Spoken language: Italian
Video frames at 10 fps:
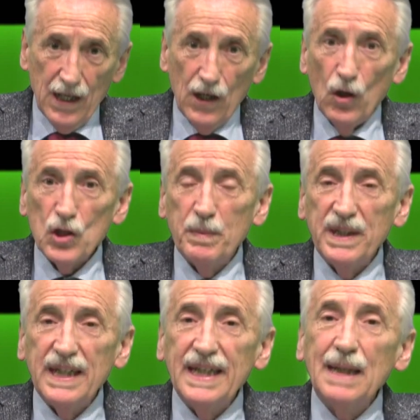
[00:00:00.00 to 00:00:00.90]

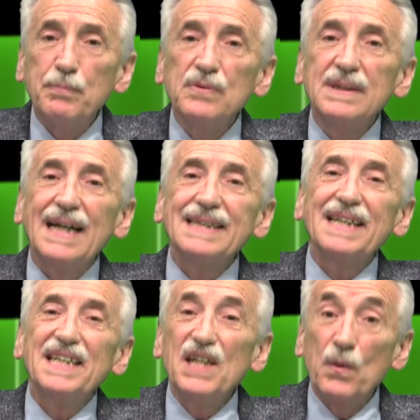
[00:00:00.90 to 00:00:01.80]
L'ospite della
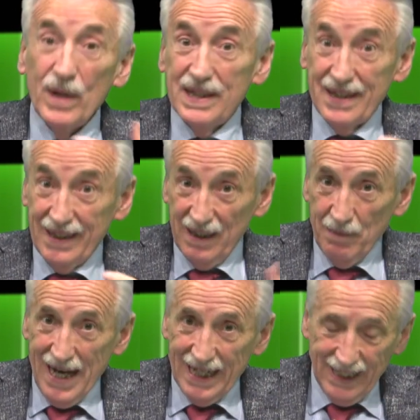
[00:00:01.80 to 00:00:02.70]
puntata di questa
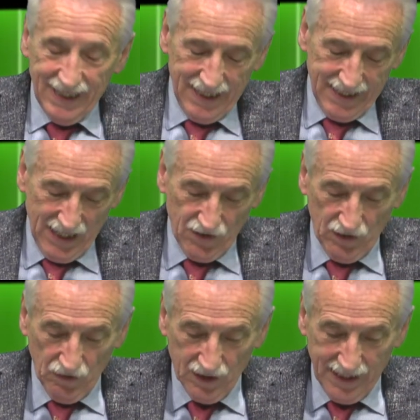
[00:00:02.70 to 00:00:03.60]
settimana del
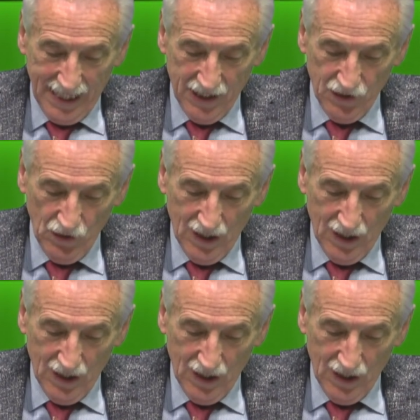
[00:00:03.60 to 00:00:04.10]
Sasso nello Stagno